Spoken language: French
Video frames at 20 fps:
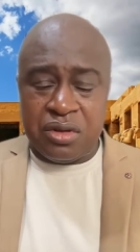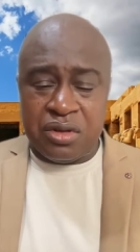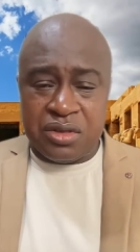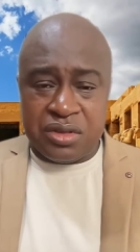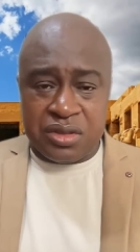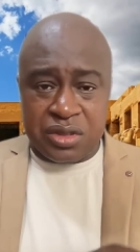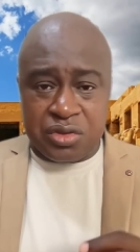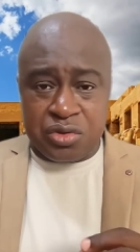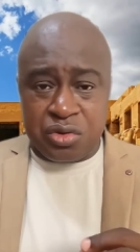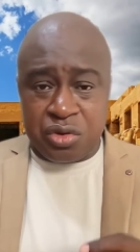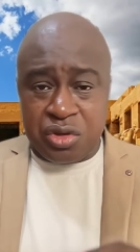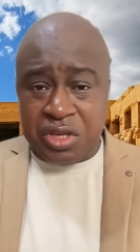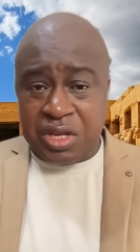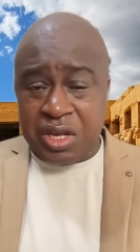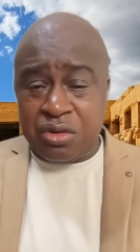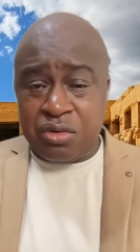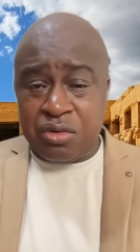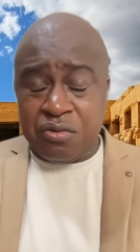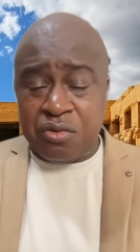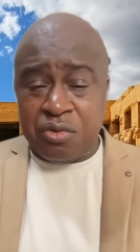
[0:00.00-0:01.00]
C'est ce
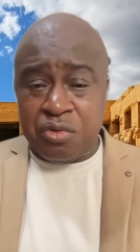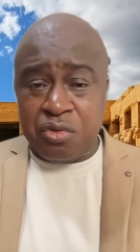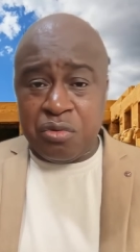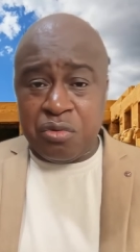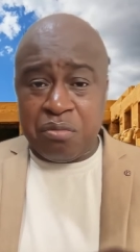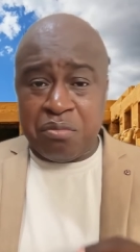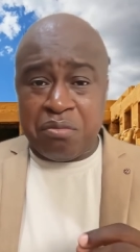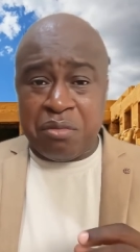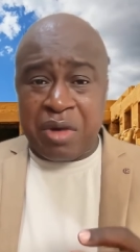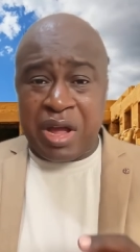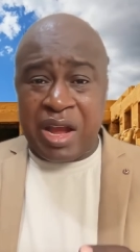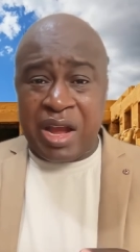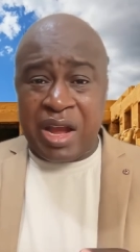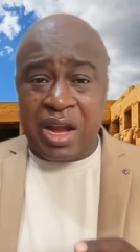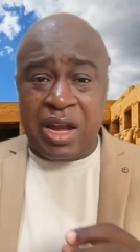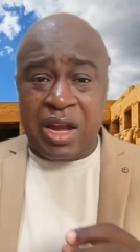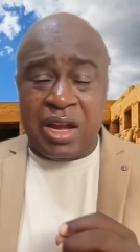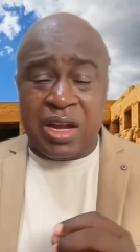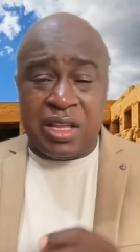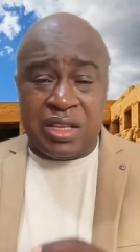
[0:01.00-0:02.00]
qui est devenu
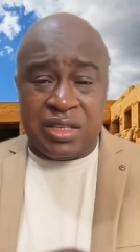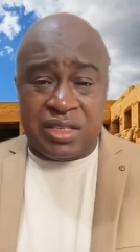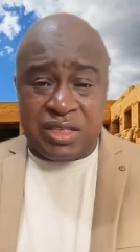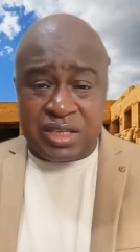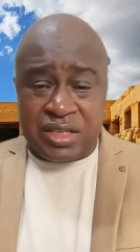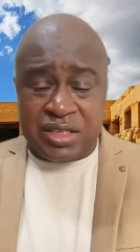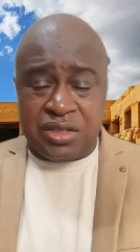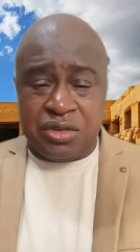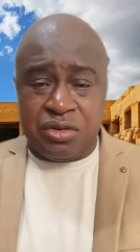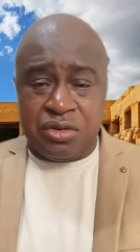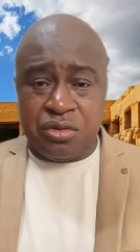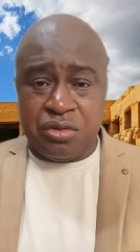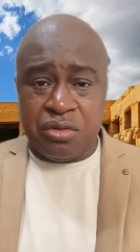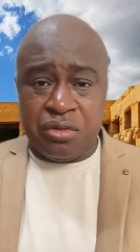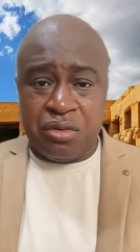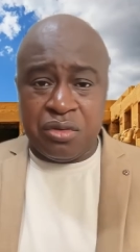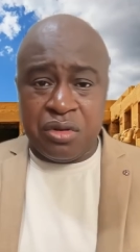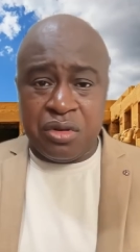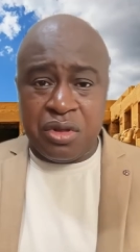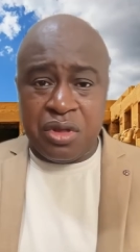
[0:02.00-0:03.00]
malédiction.
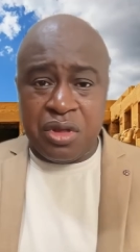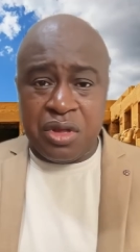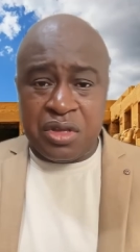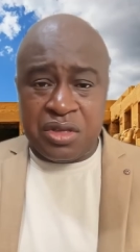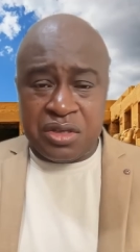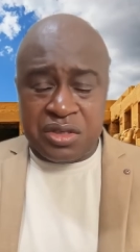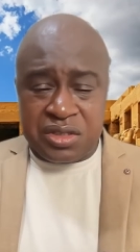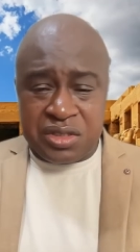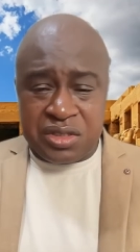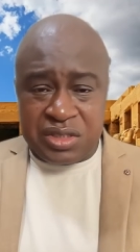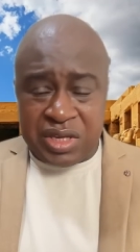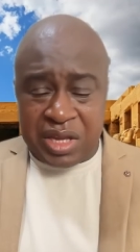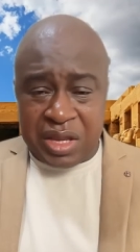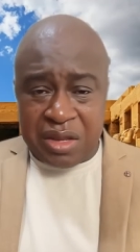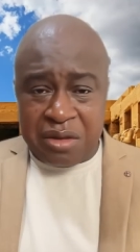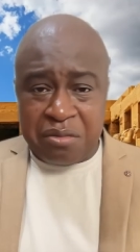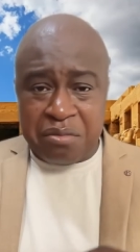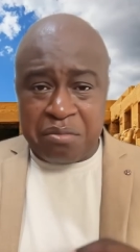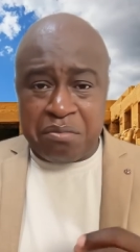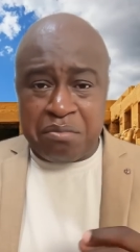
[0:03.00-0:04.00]

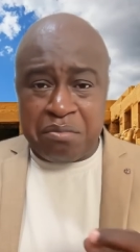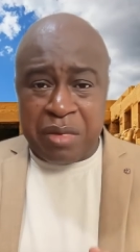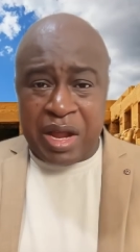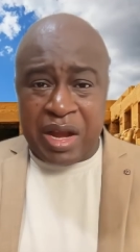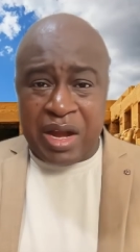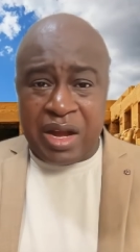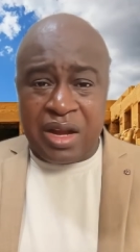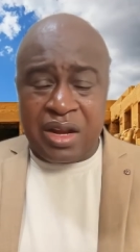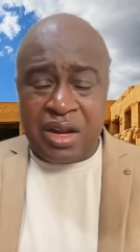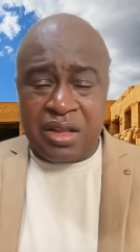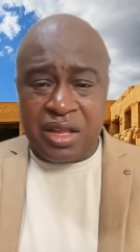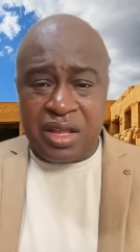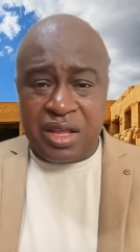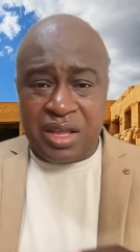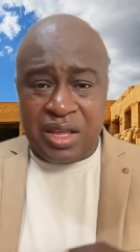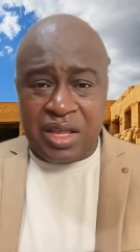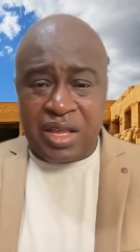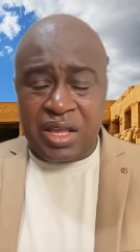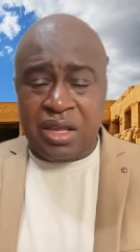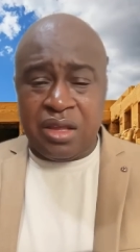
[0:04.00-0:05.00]
C'est mal
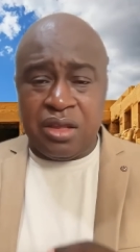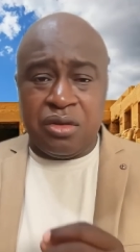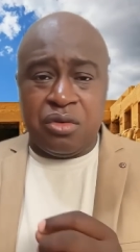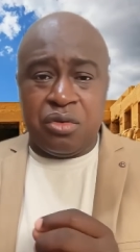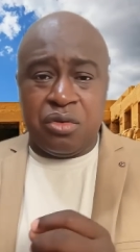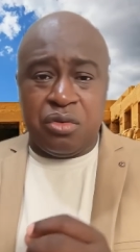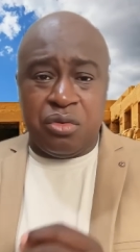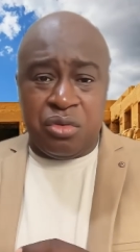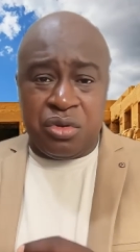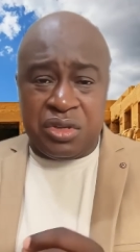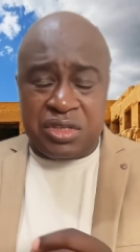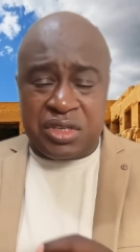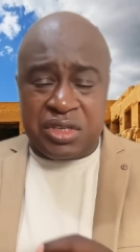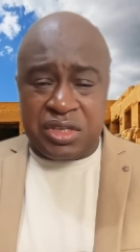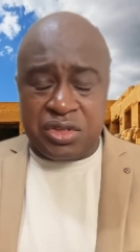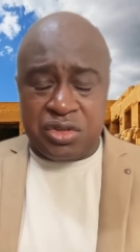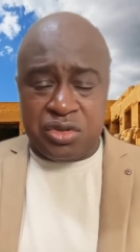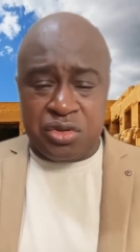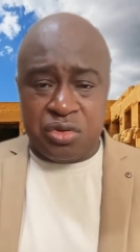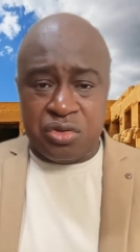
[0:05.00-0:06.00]
et une
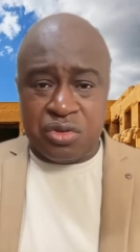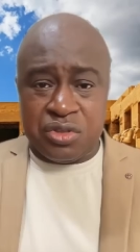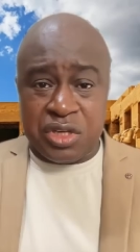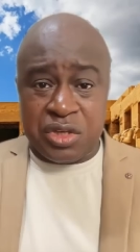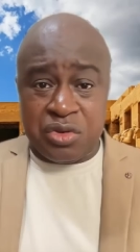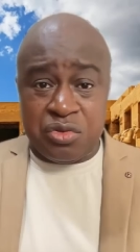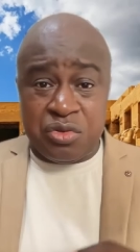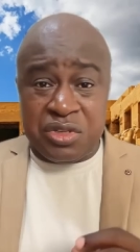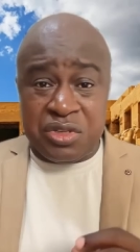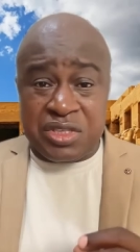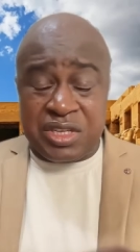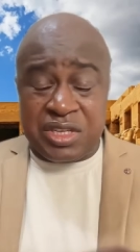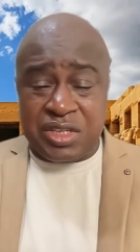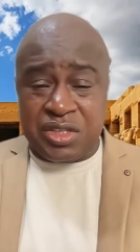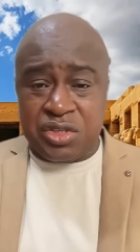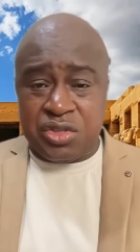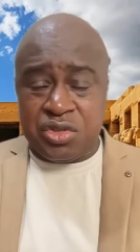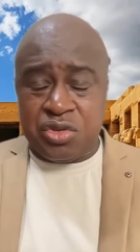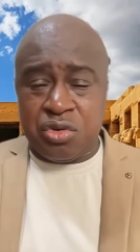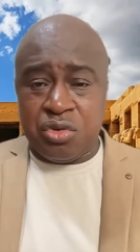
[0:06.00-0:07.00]
diction. C'est une
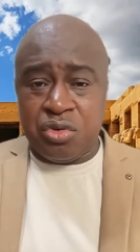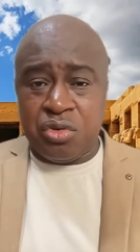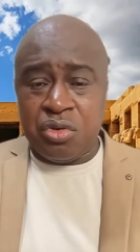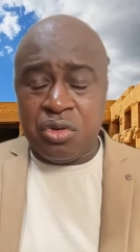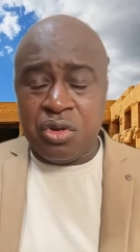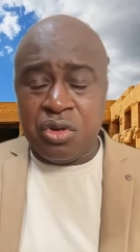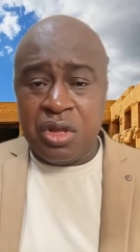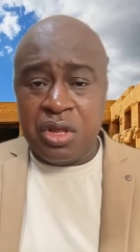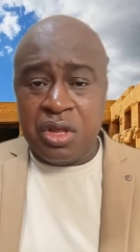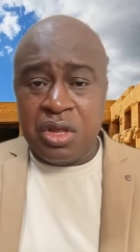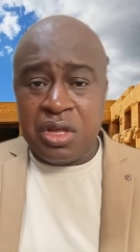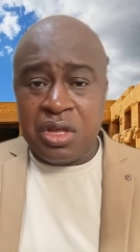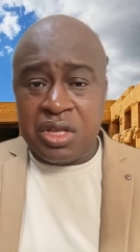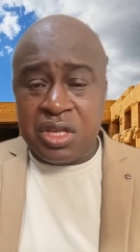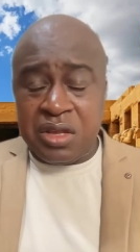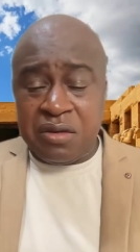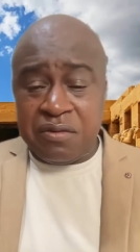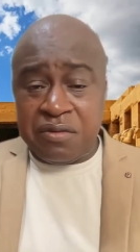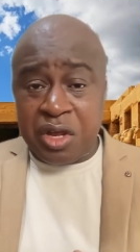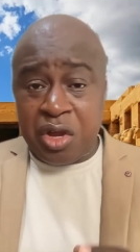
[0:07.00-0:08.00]
diction
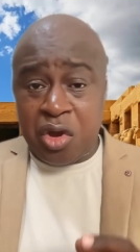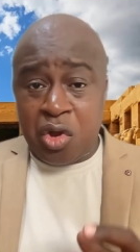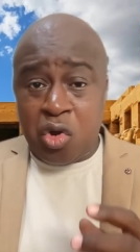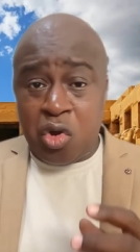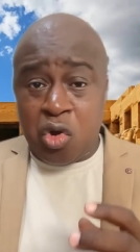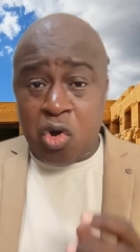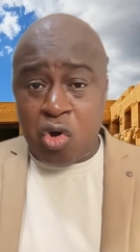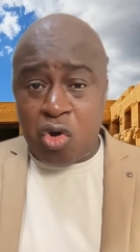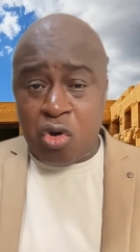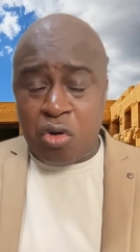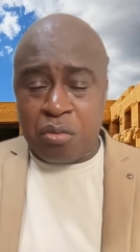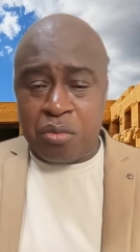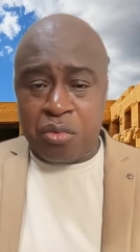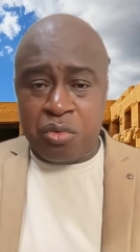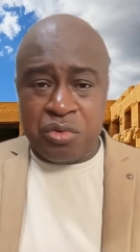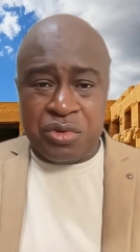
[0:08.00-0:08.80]
qui vient corrompre.